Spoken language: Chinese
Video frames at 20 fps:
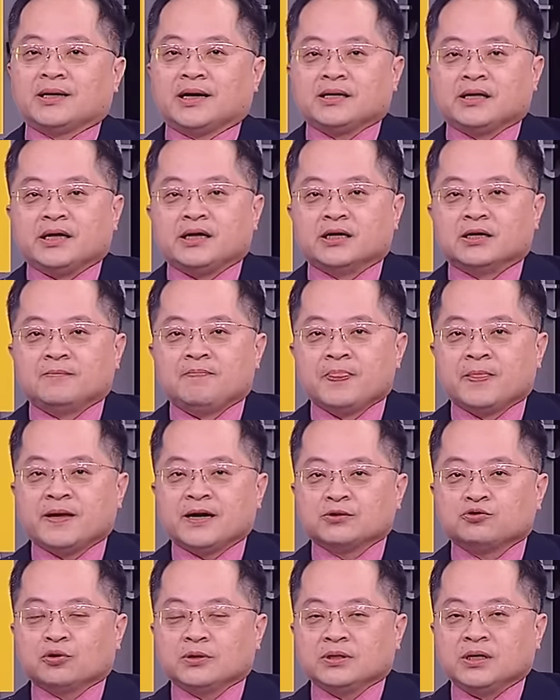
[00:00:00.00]
它的一个应
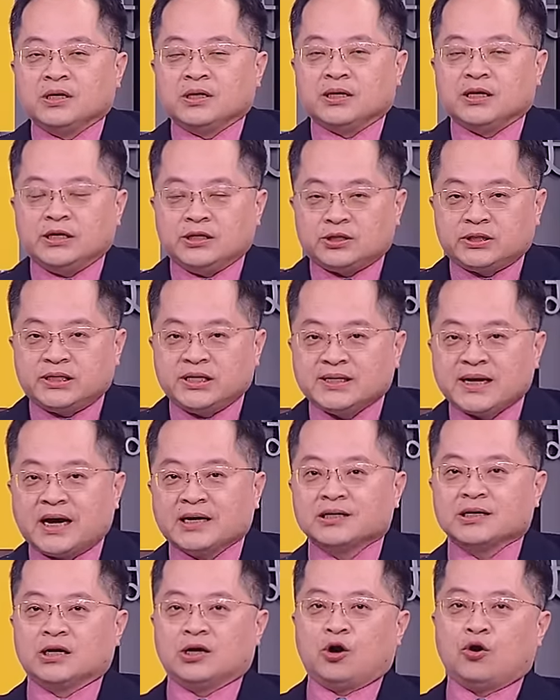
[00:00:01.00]
该说你其他
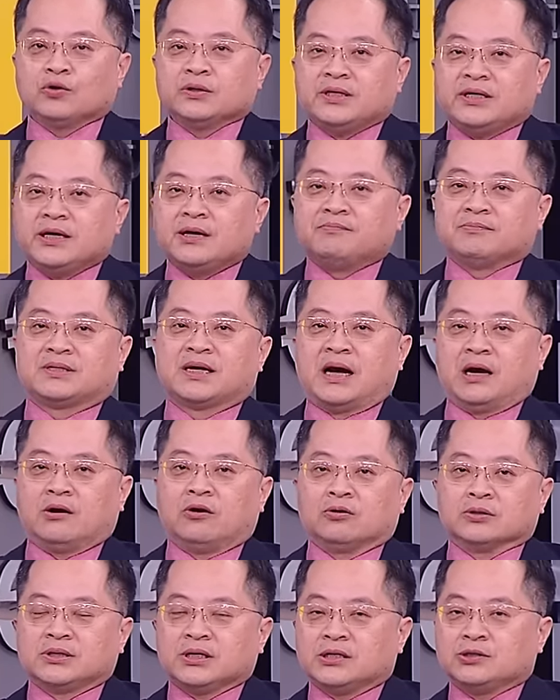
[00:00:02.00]
的 ODM 厂
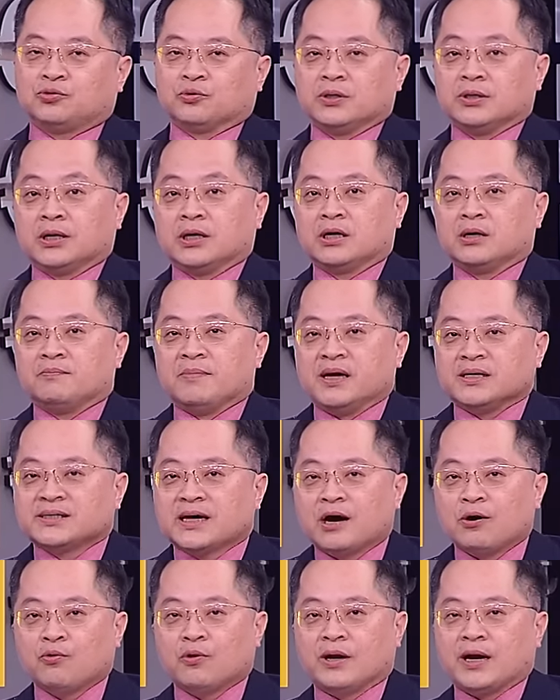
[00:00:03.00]
哦，这个所谓的一个美
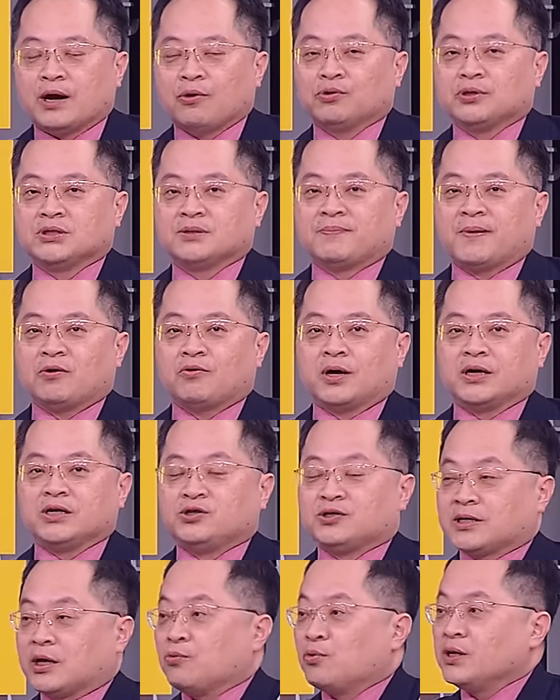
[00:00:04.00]
超微啦，或者是包括你去
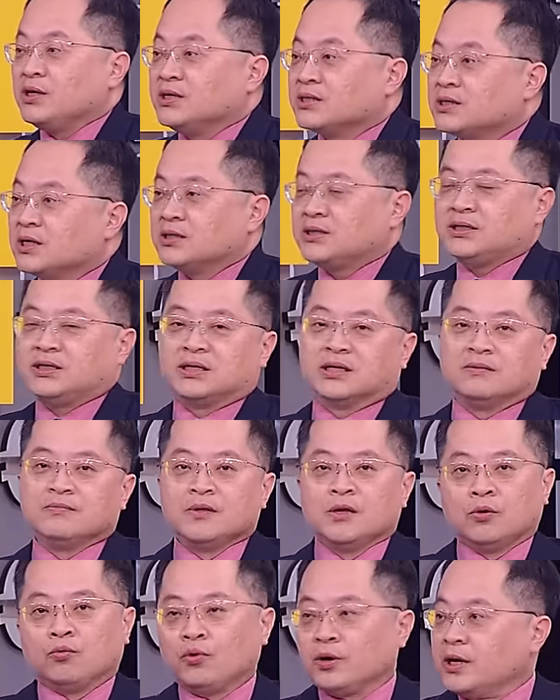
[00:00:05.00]
找微影设计的，
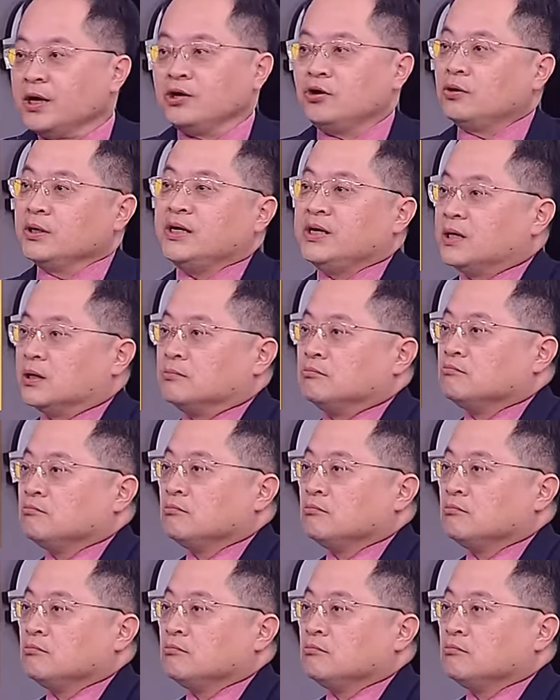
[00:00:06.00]
我可以用液冷。